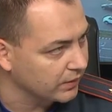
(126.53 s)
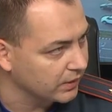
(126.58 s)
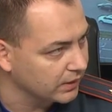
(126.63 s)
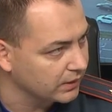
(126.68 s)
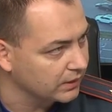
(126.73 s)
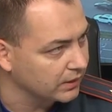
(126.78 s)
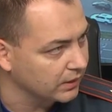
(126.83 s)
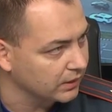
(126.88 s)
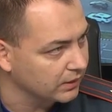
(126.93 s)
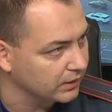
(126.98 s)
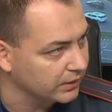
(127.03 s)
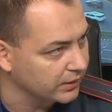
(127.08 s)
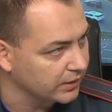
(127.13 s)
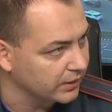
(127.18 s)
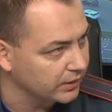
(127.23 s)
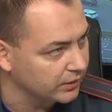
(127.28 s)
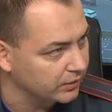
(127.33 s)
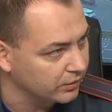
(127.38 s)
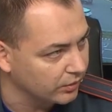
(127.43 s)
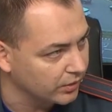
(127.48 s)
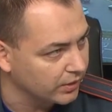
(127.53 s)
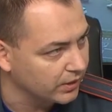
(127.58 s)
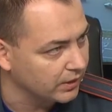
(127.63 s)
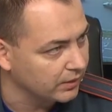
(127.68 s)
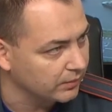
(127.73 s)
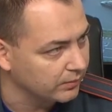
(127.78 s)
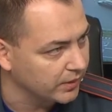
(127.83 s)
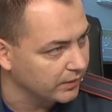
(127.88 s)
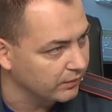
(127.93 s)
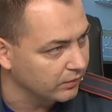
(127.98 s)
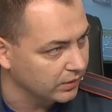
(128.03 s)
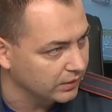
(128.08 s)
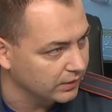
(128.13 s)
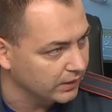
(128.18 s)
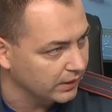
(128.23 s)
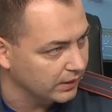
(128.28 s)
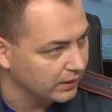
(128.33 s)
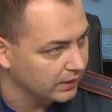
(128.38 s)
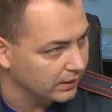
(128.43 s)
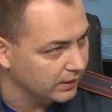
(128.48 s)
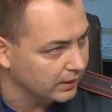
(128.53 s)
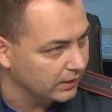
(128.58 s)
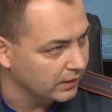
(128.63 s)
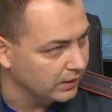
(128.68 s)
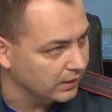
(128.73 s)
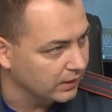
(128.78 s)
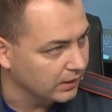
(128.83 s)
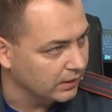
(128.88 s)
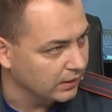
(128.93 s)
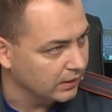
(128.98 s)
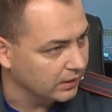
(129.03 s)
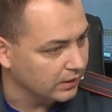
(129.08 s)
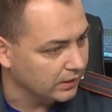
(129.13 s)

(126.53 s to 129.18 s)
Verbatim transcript: Это на территории моего отряда, угу.